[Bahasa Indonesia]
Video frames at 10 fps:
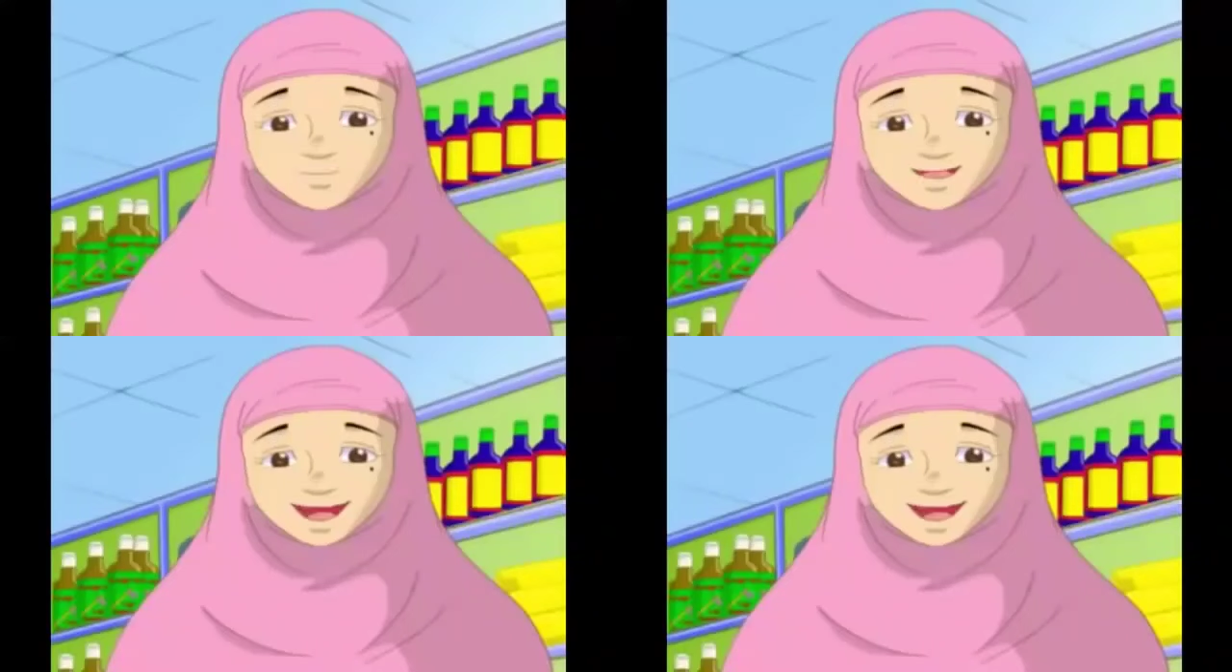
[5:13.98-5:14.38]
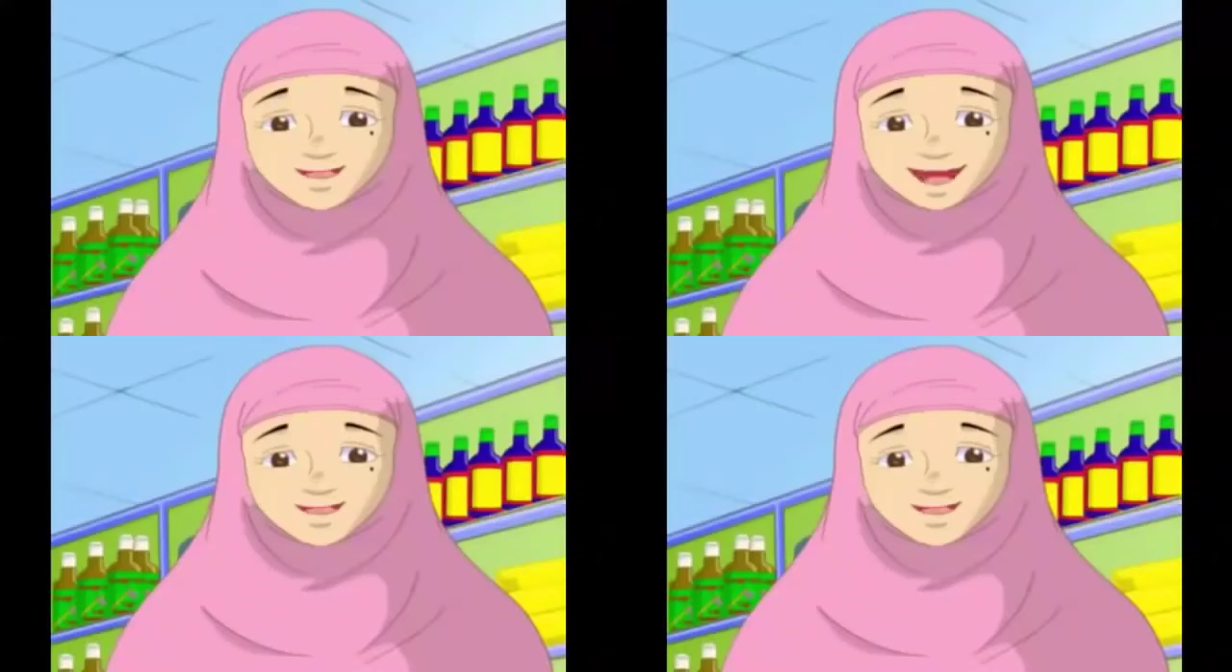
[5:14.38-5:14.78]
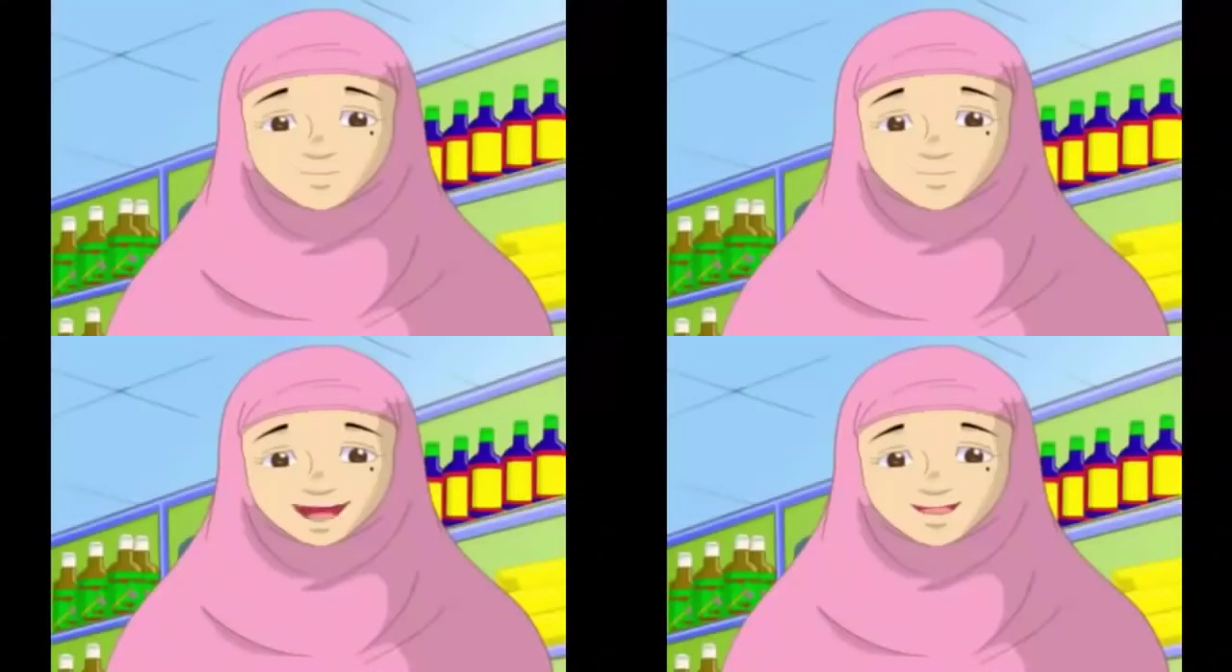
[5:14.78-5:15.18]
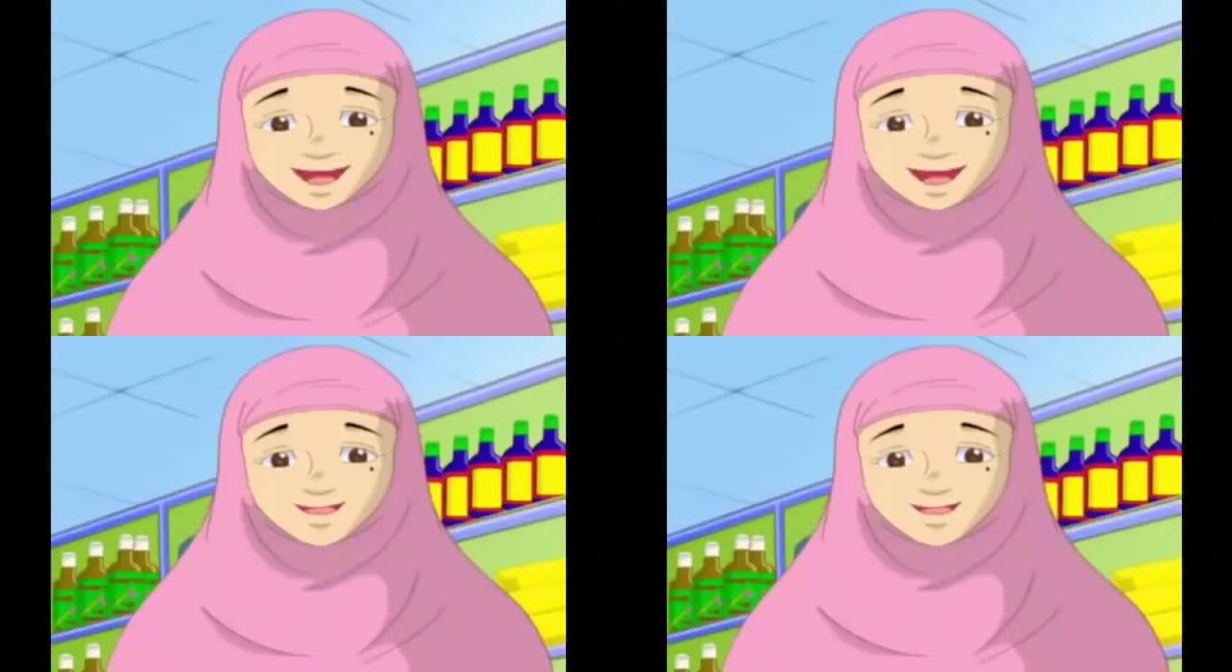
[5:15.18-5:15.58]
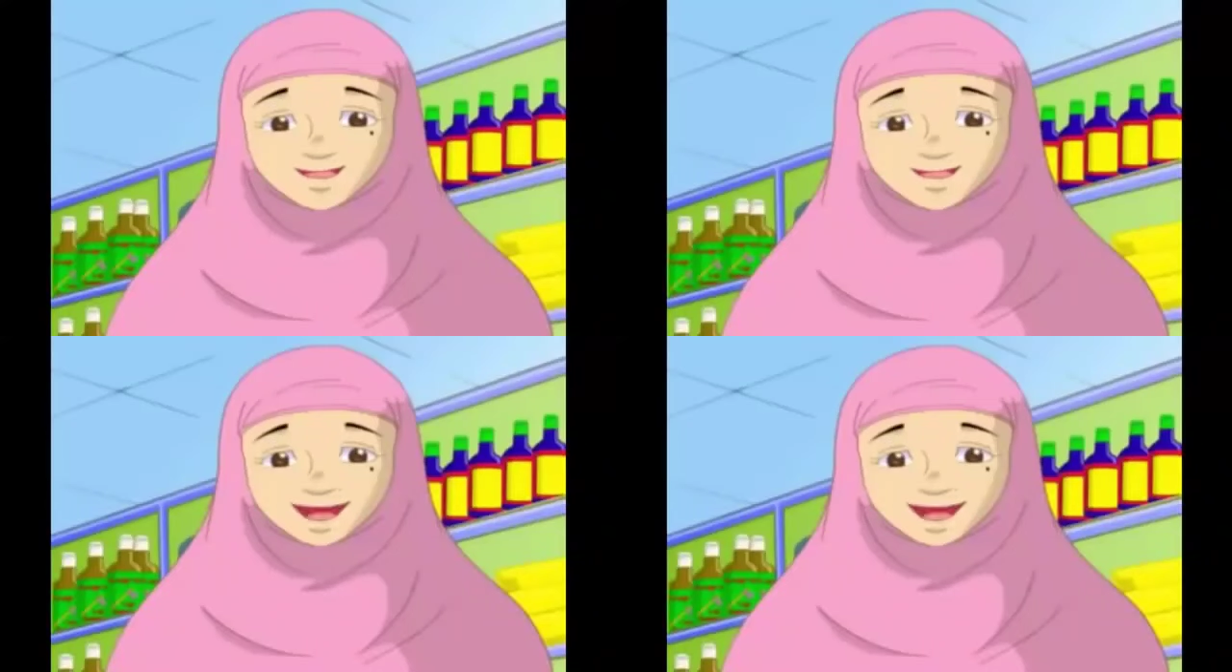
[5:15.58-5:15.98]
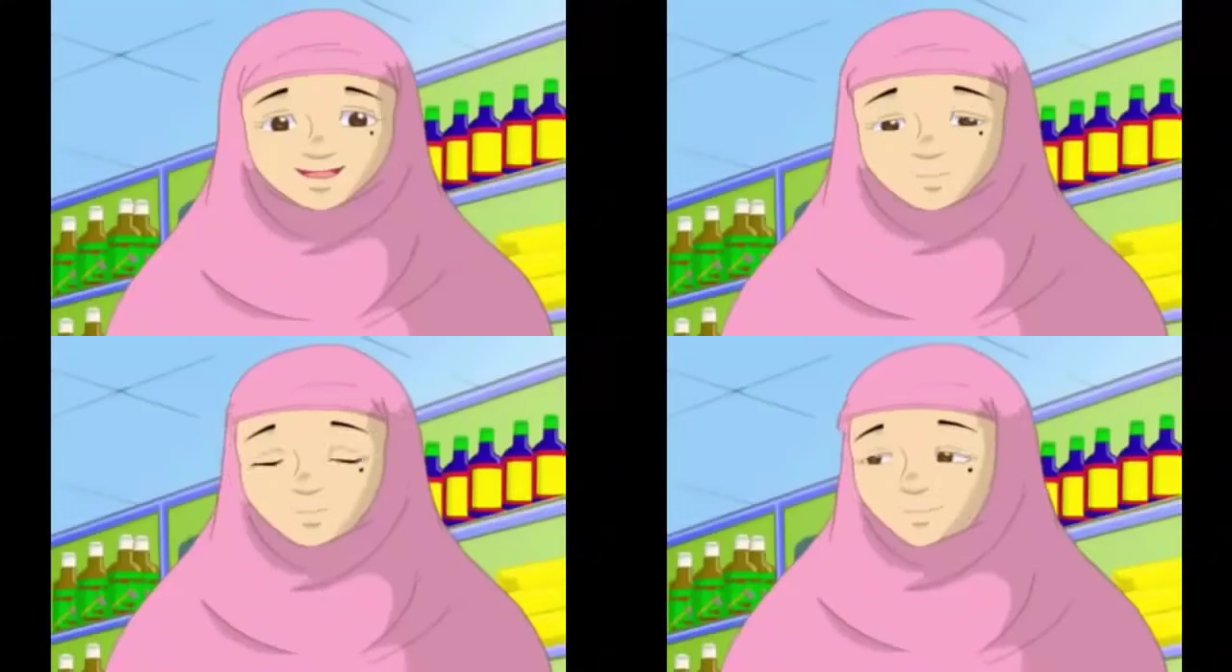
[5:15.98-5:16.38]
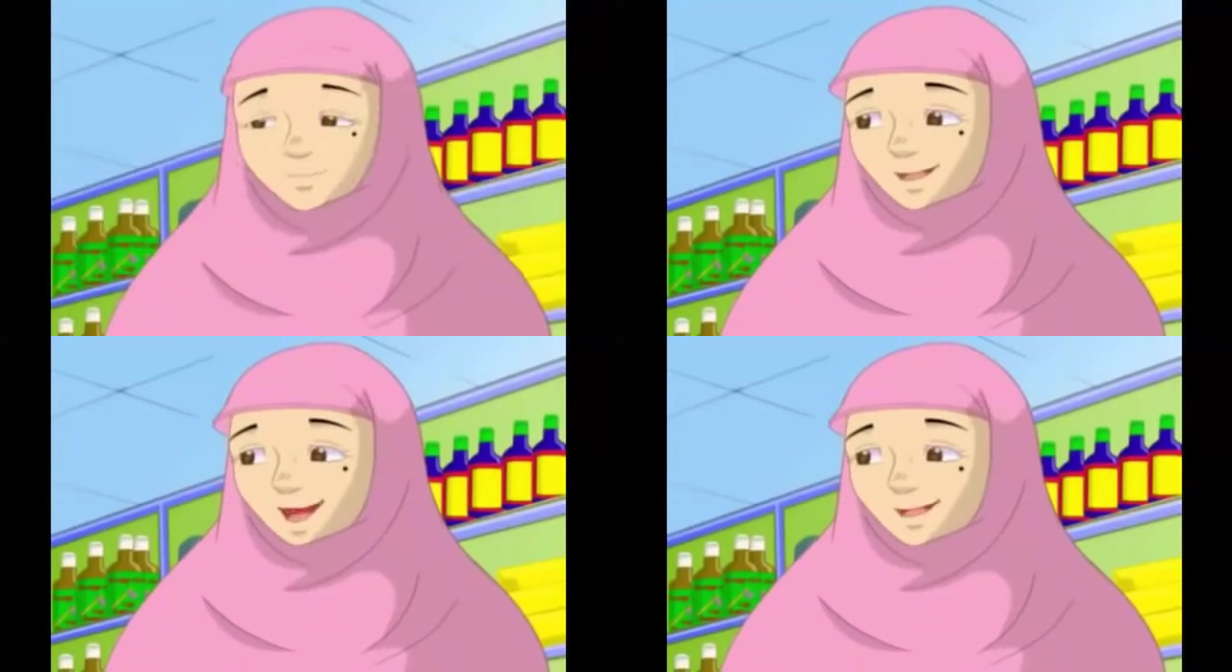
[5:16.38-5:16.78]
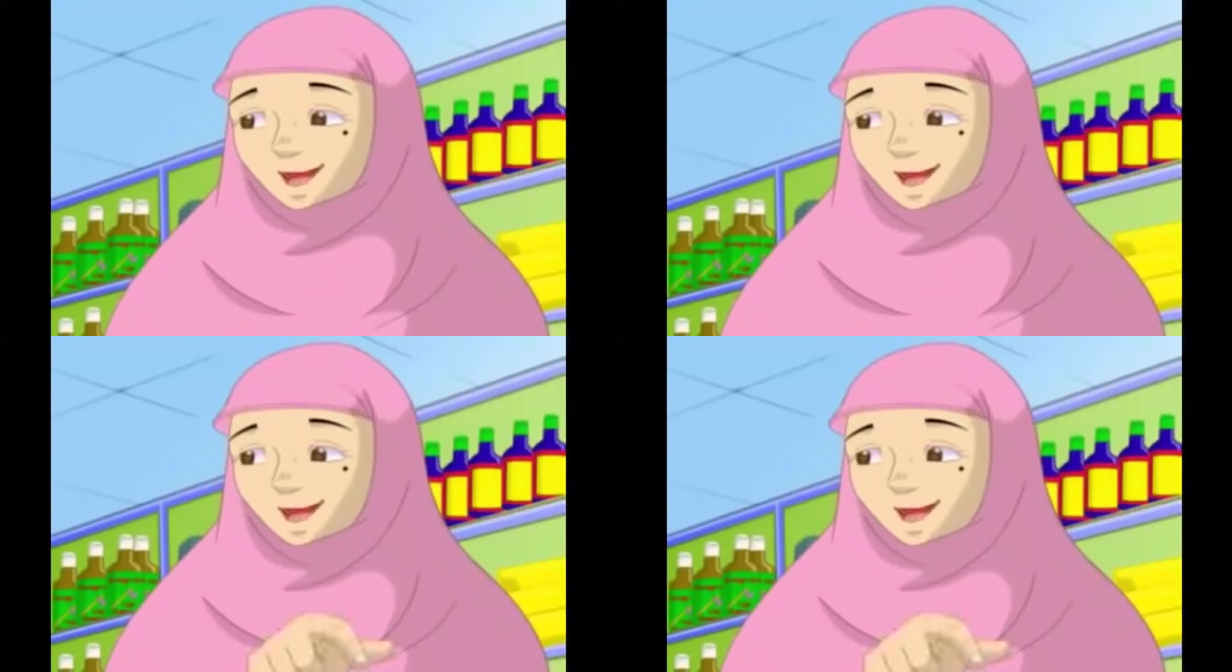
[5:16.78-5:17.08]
Kalau begitu, kembalikan sosis itu,